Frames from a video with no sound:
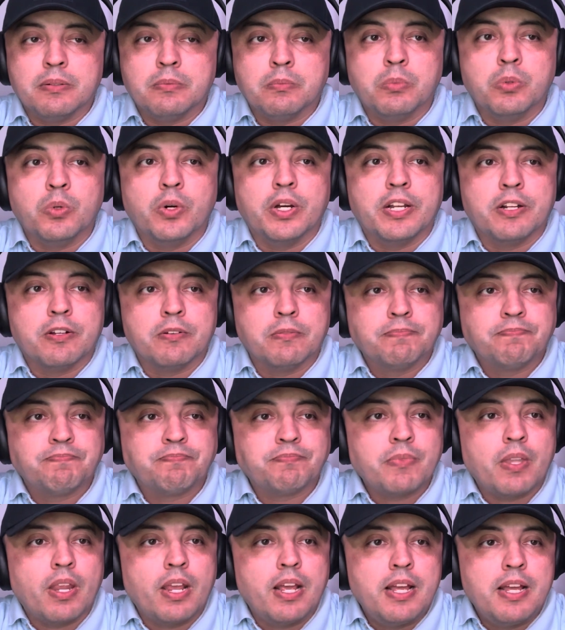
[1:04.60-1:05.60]
bueno,
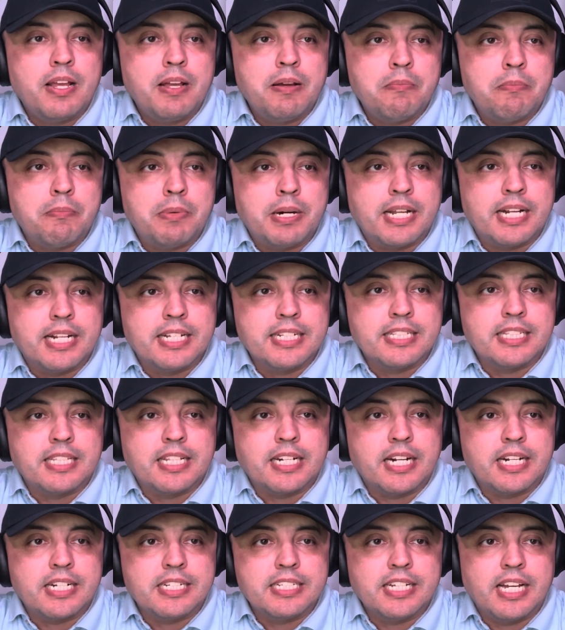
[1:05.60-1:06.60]
para
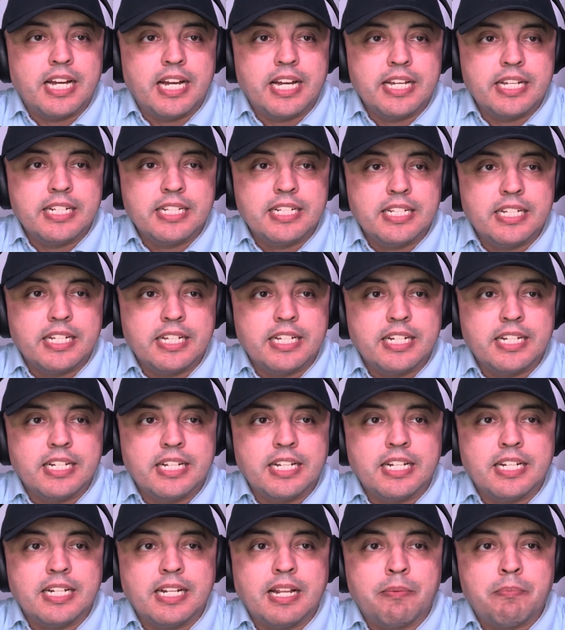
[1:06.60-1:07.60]
entrar ya en,
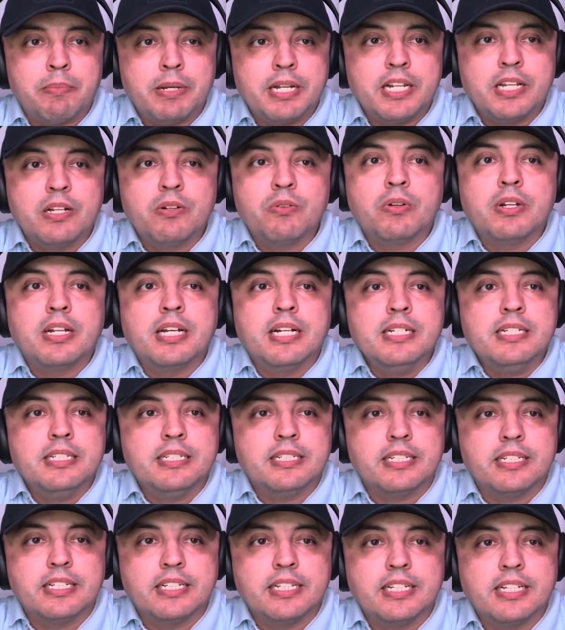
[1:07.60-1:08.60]
la película,
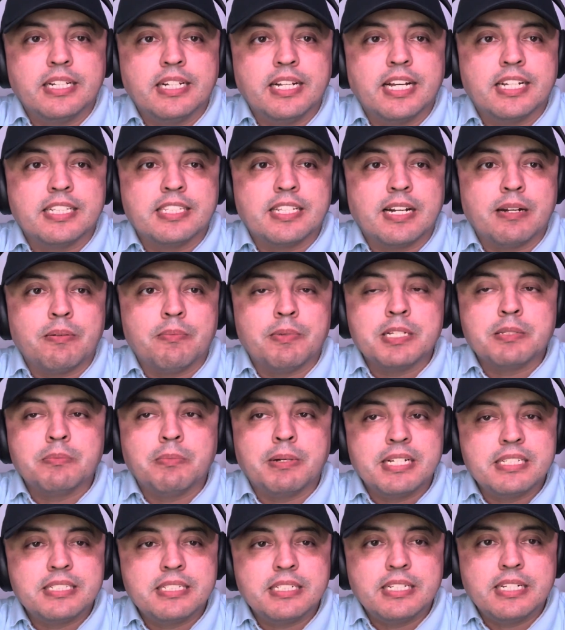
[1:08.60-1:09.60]
la trama es
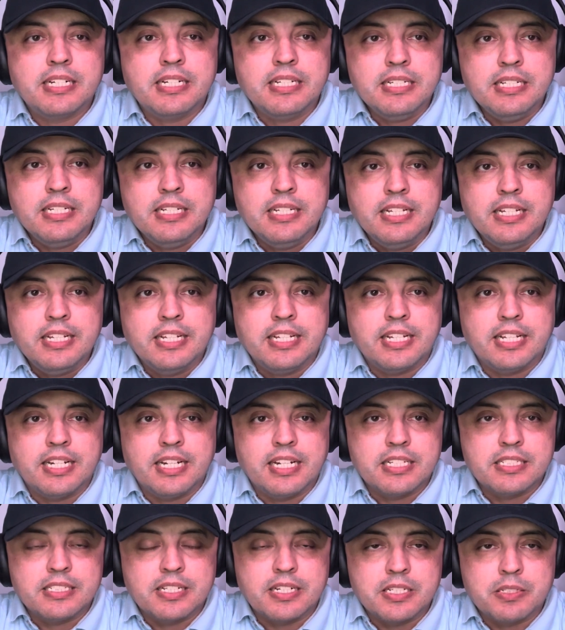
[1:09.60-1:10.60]
básica en
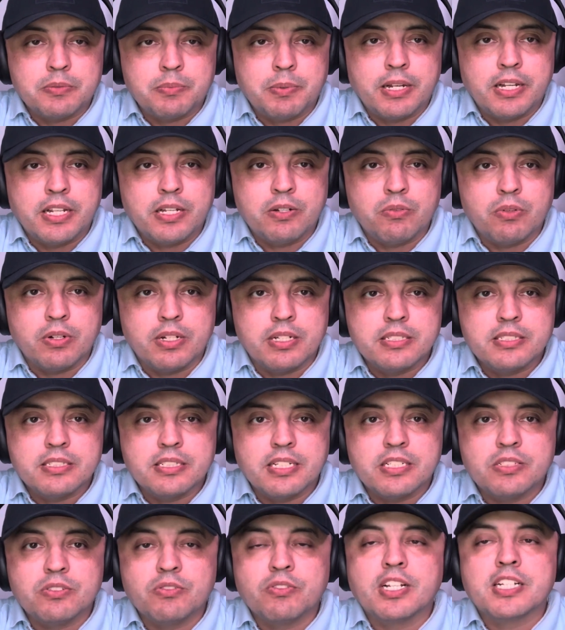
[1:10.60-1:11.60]
las tres películas.
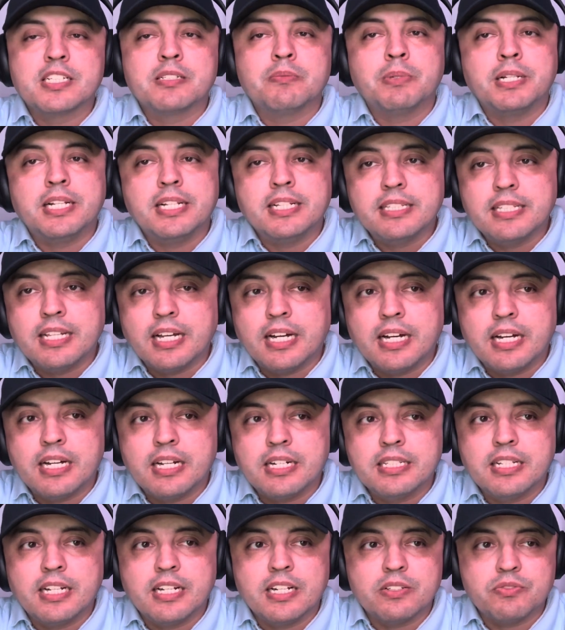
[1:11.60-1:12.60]
Es un ex
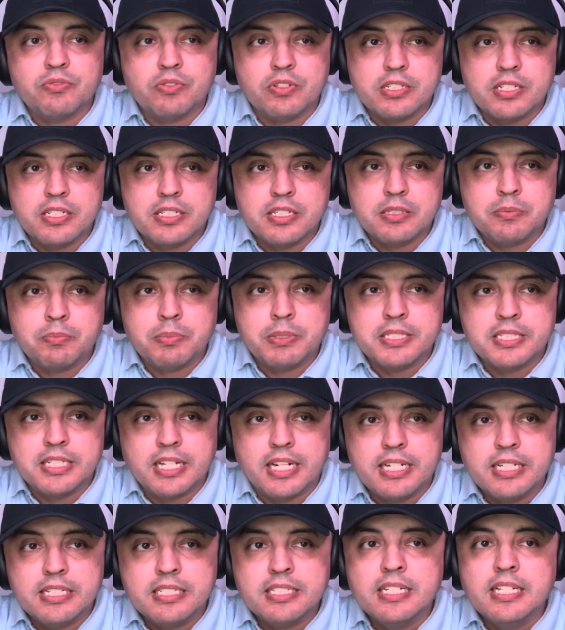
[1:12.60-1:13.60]
militar de las fuerzas
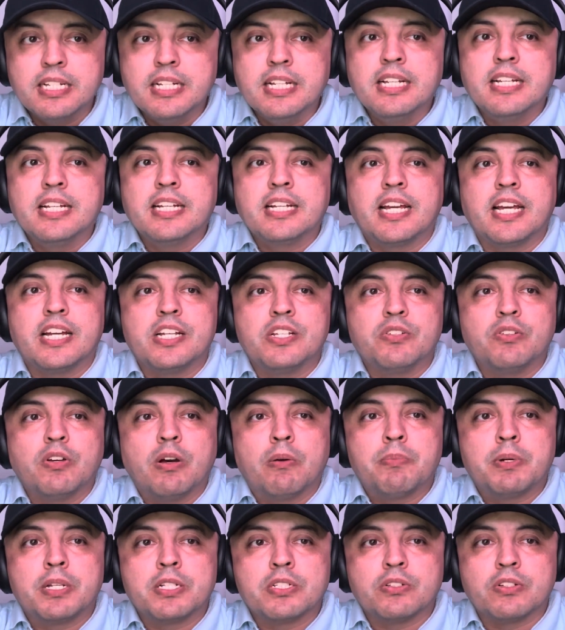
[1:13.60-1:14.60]
especiales que ayuda
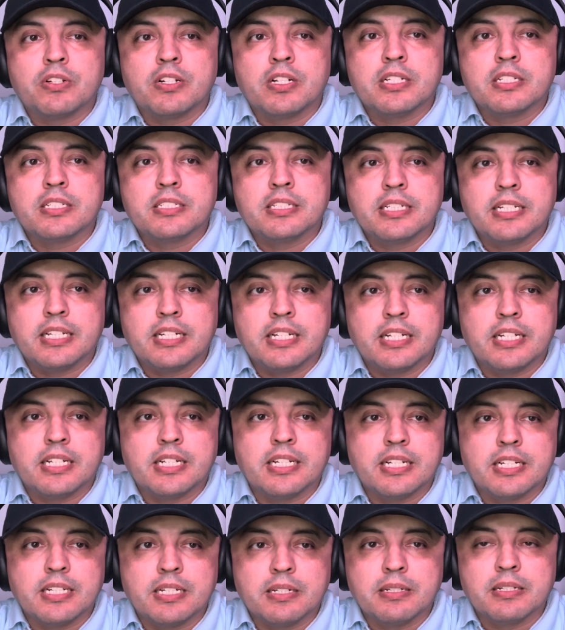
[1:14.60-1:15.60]
a personas,
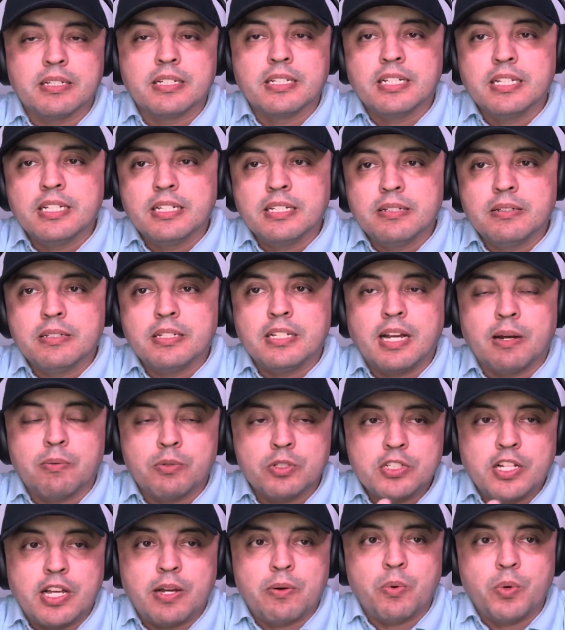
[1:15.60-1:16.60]
eh,
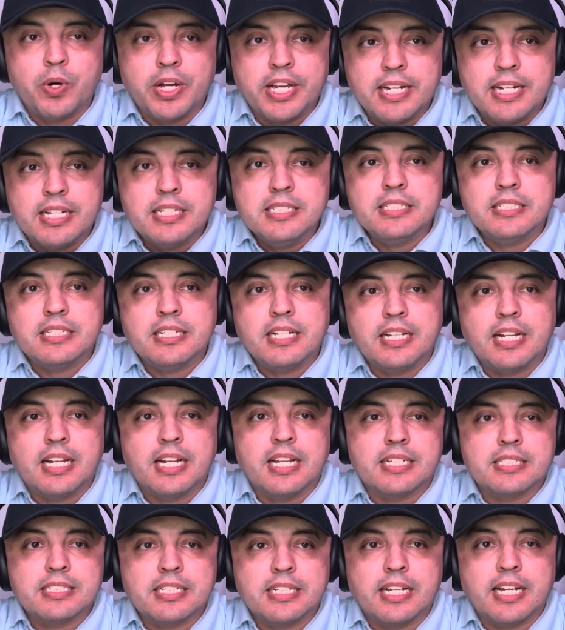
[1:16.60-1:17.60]
digamos que buenas y
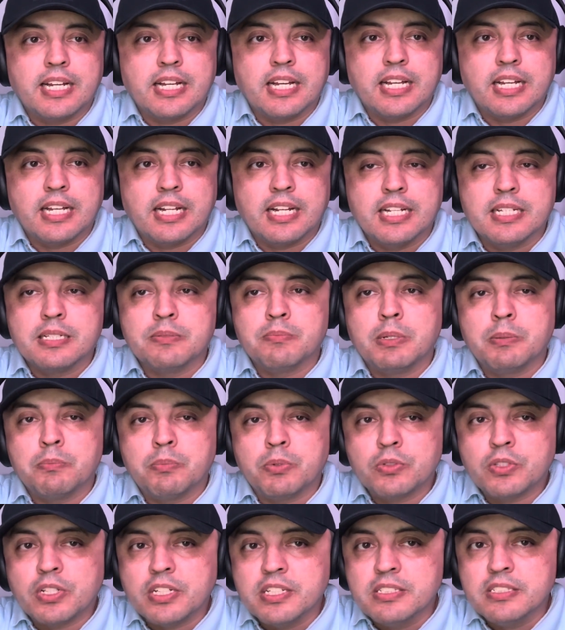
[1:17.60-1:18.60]
las que eh, les ve
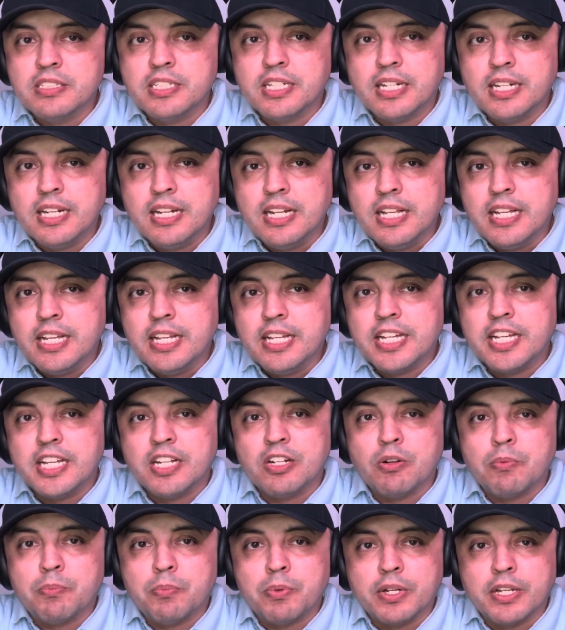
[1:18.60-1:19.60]
potencial y
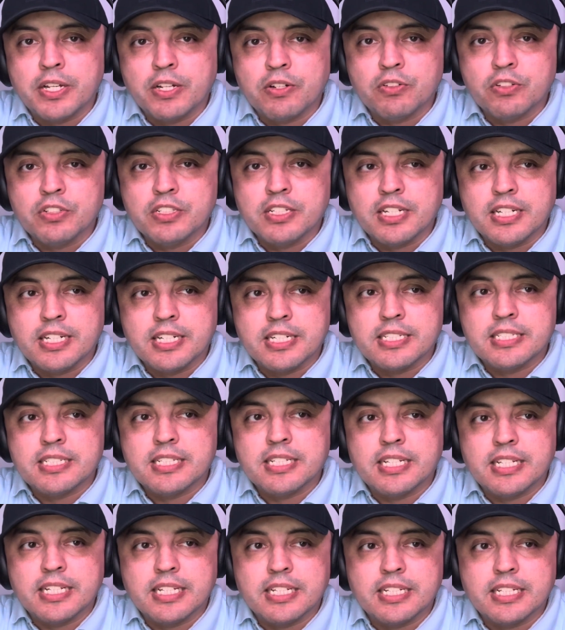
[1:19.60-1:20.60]
no pueden contenerse
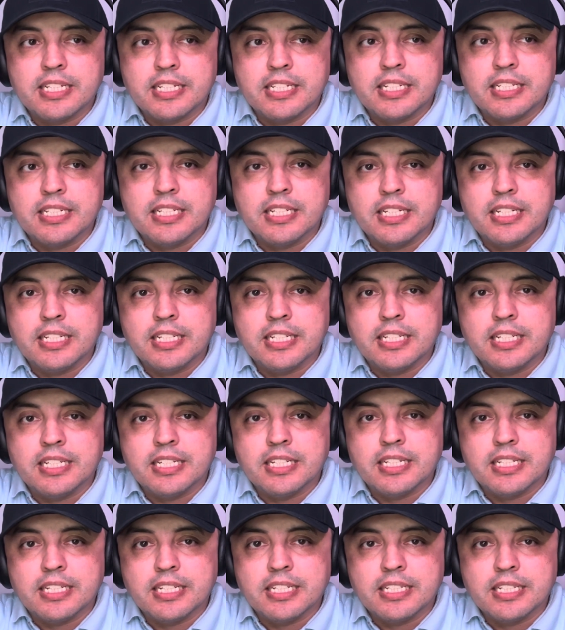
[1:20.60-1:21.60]
de,
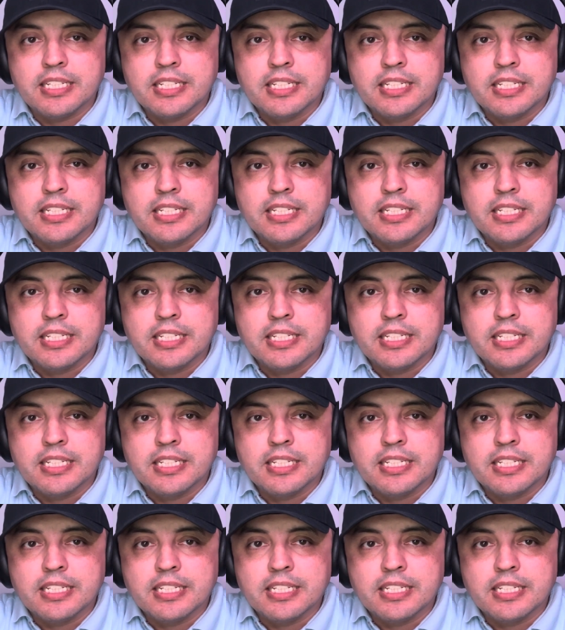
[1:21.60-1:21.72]
eh,